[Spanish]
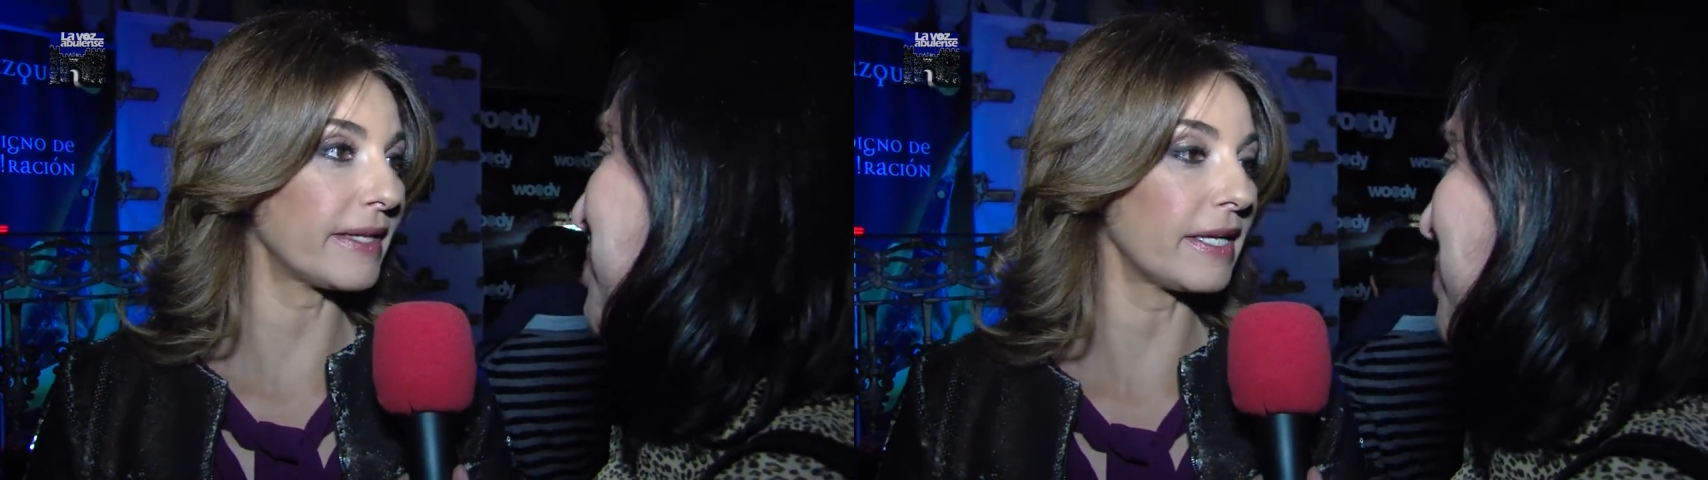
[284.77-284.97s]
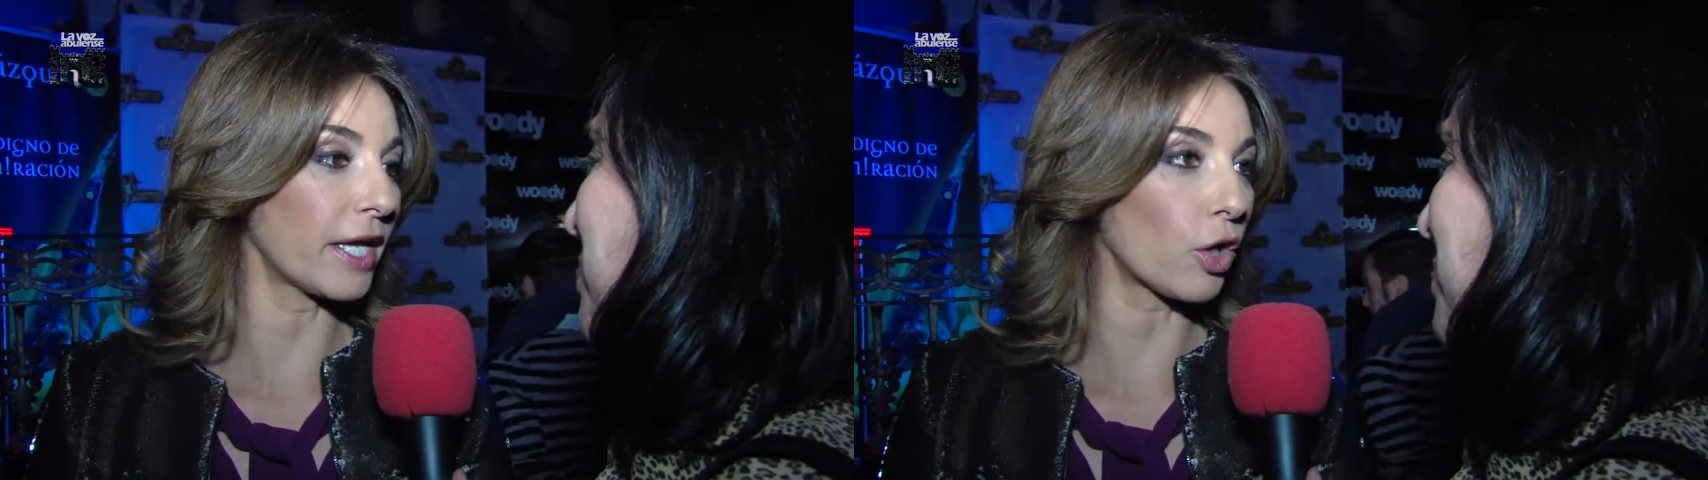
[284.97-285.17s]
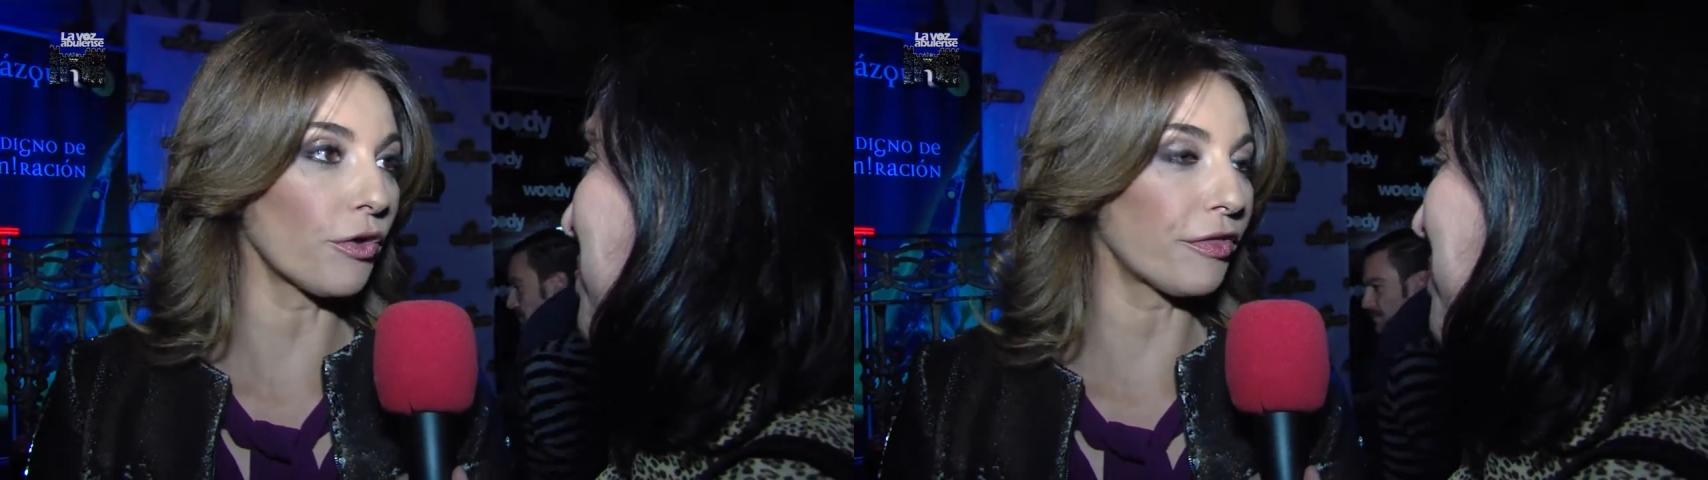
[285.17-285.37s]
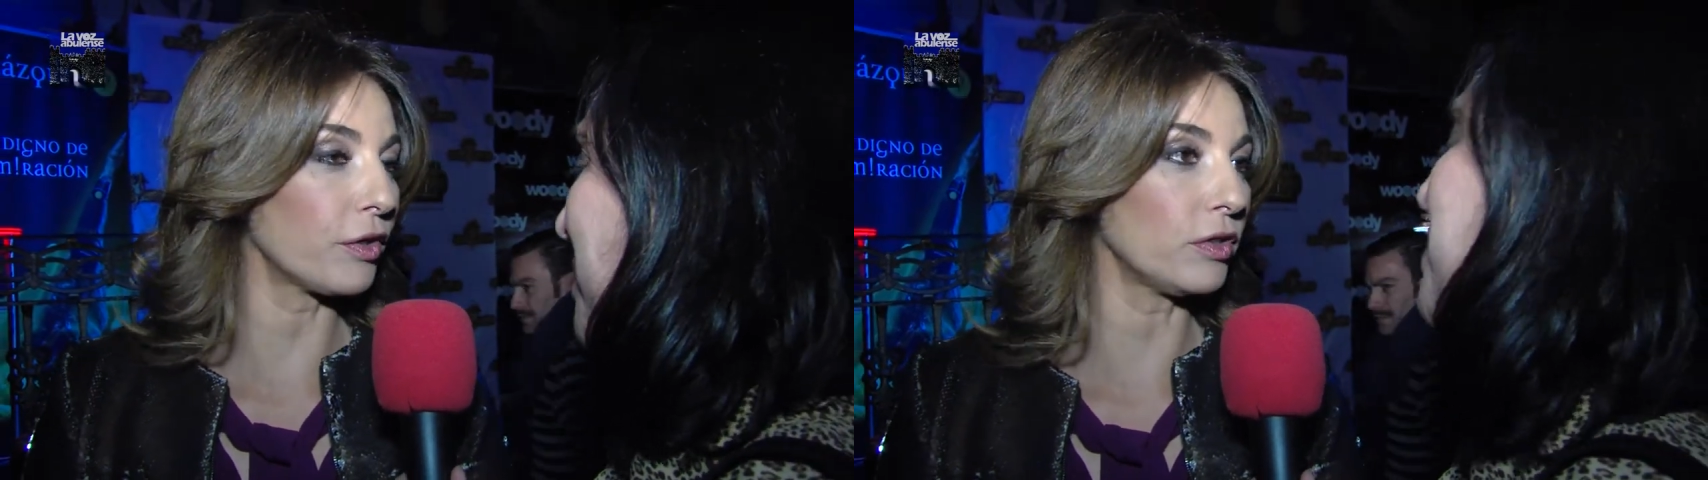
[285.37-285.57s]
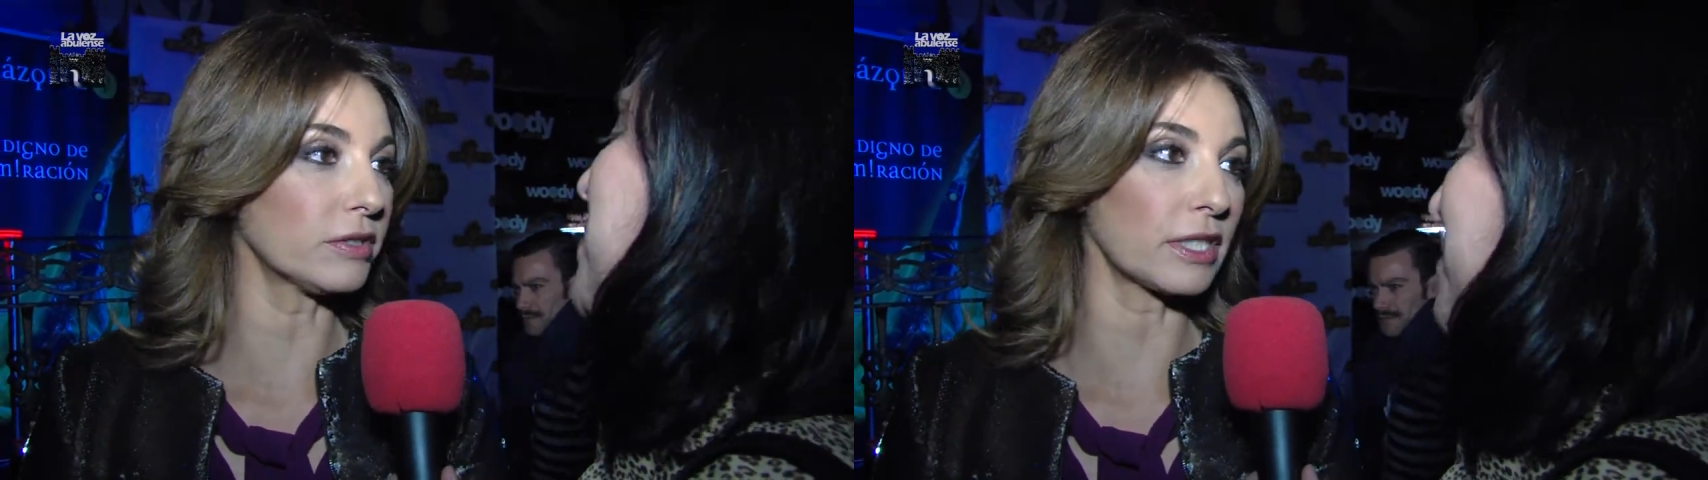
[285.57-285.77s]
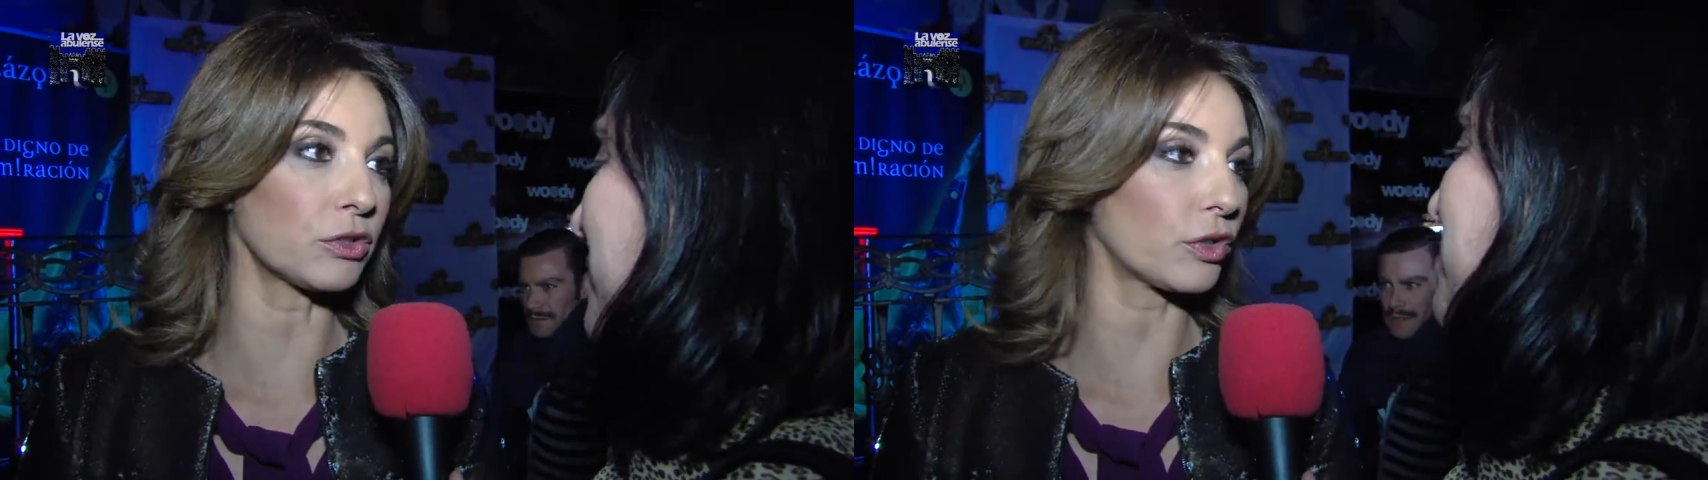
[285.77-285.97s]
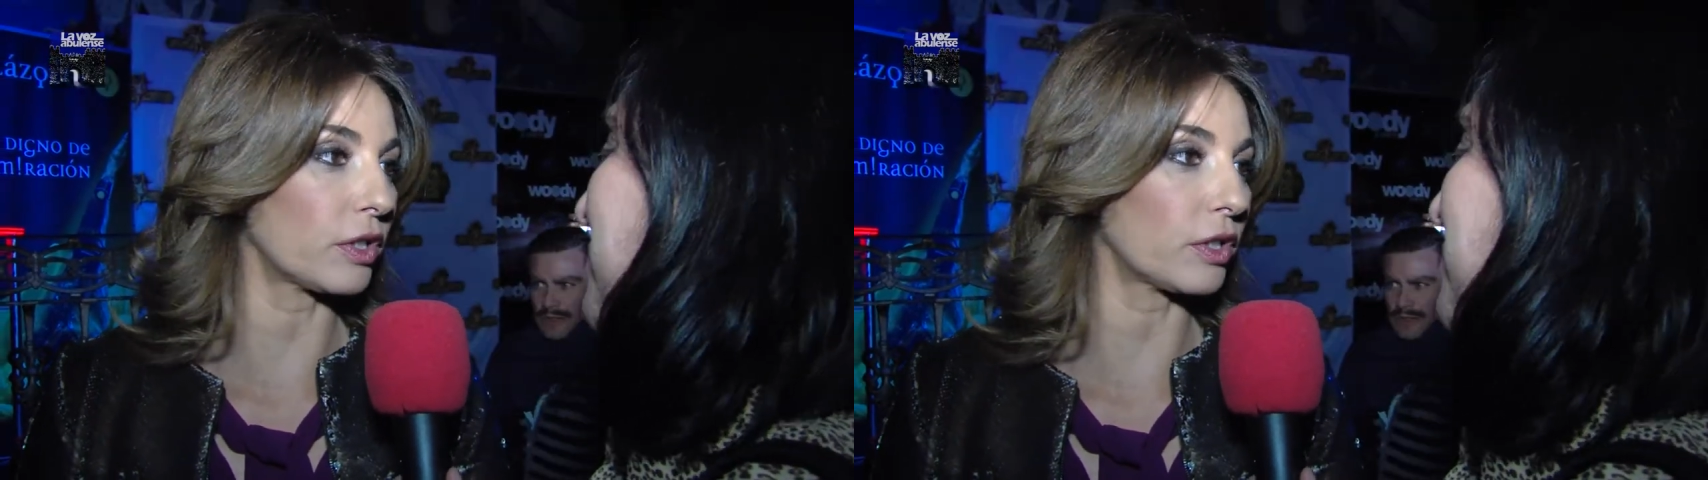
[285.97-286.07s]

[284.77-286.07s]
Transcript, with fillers: del negocio, tanto